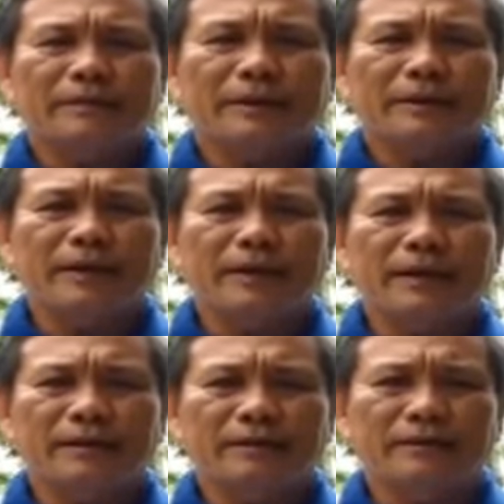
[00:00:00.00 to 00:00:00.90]
kinh tế gia
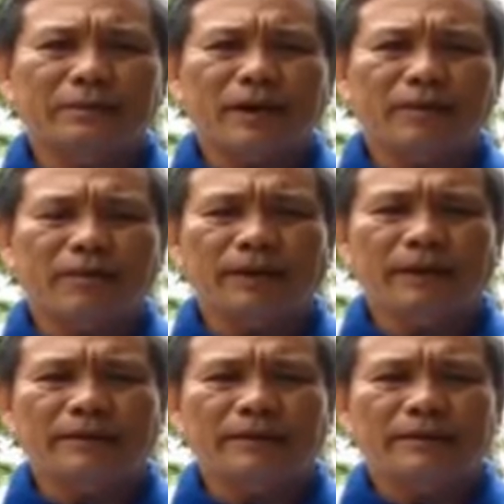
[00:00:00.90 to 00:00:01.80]
đình cũng không ổn
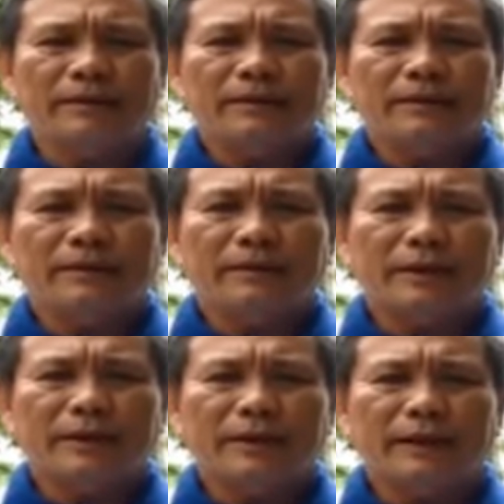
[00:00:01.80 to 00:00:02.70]
định. À,
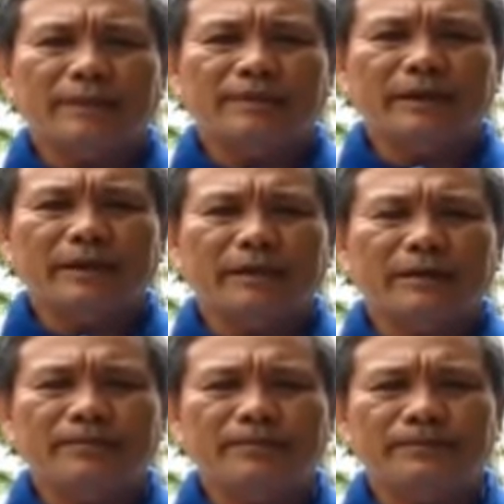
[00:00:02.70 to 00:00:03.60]
khi Amita
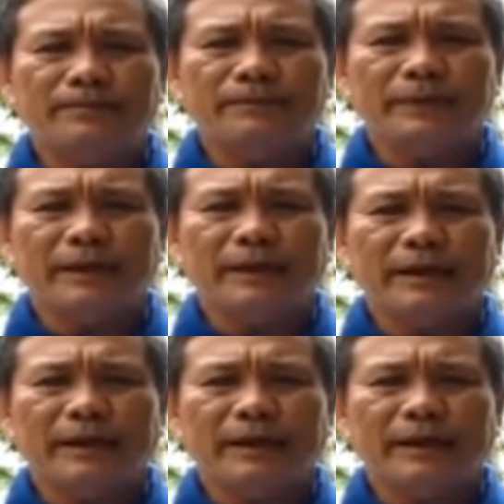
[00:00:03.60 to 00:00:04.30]
Tết à, ra